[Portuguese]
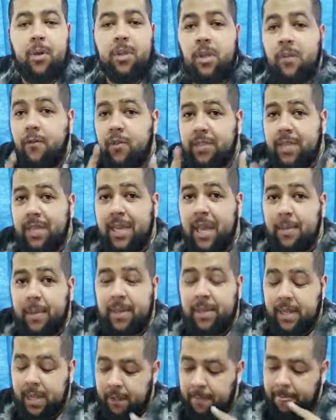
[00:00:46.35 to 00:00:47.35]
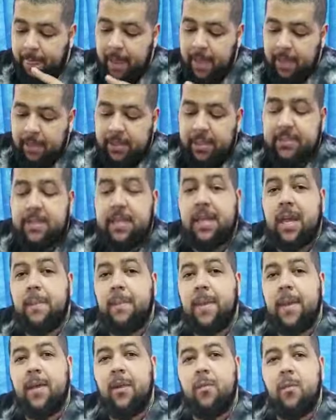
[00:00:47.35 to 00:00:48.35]
Então você quer aprender tecer
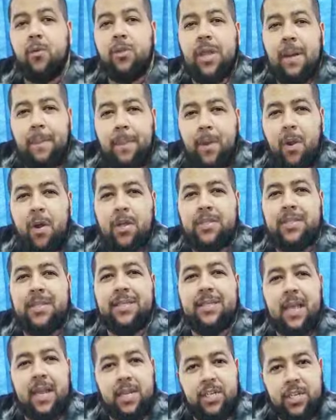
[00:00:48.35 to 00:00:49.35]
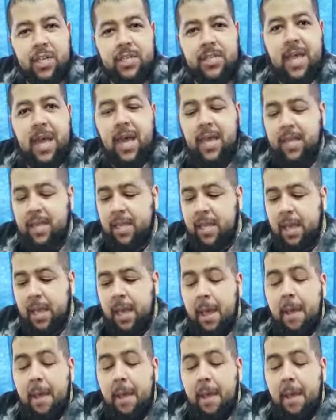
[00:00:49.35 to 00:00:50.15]
cabelo, montar prótese, tela tic-tac,